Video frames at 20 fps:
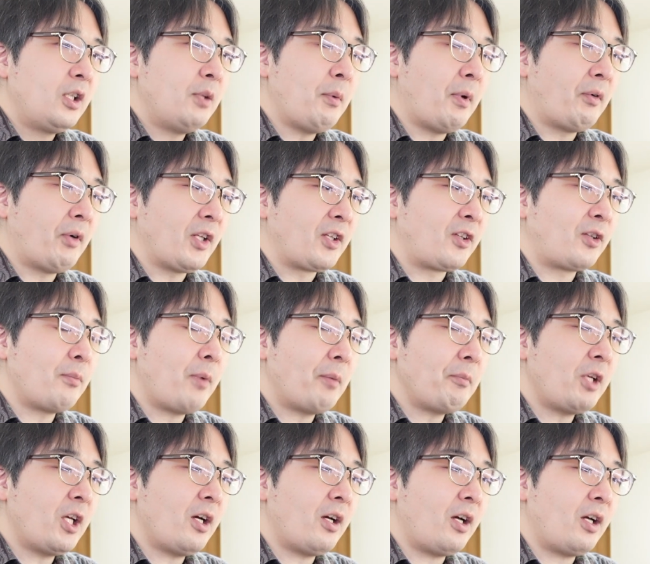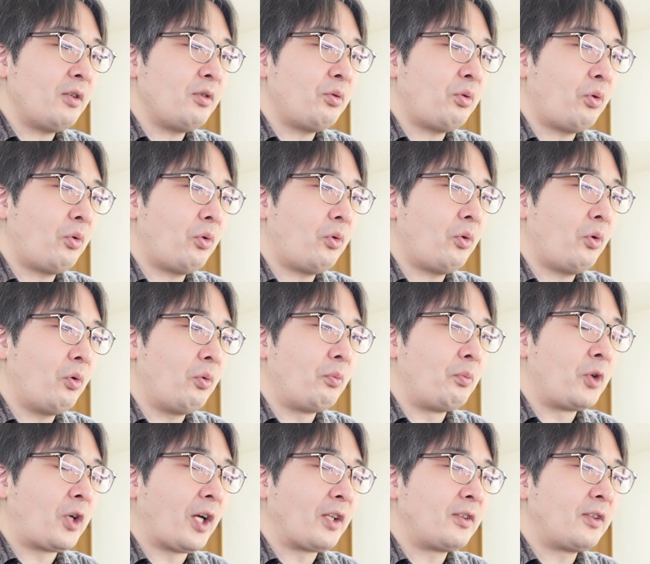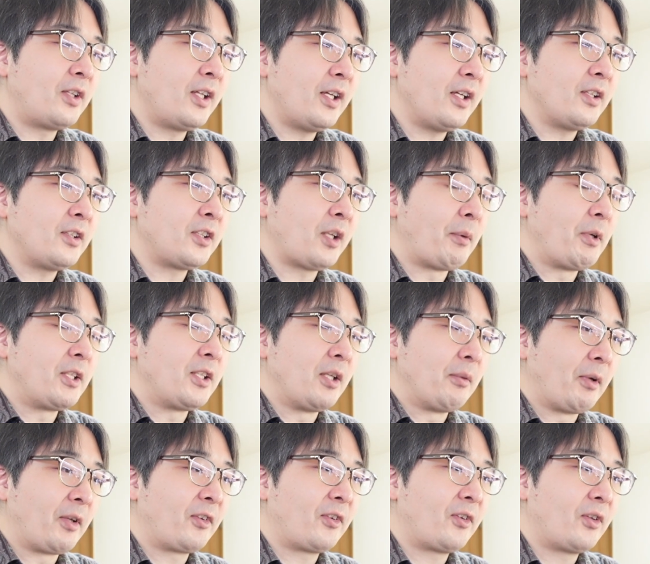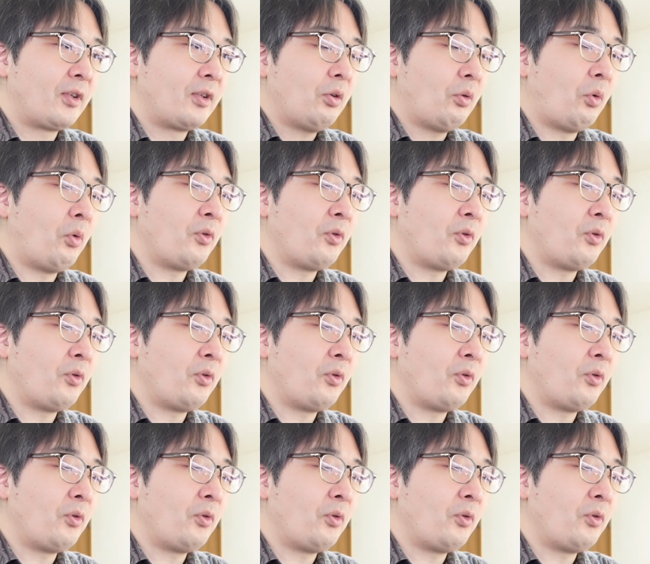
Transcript: 今はつまみがある方を向かって喋っています。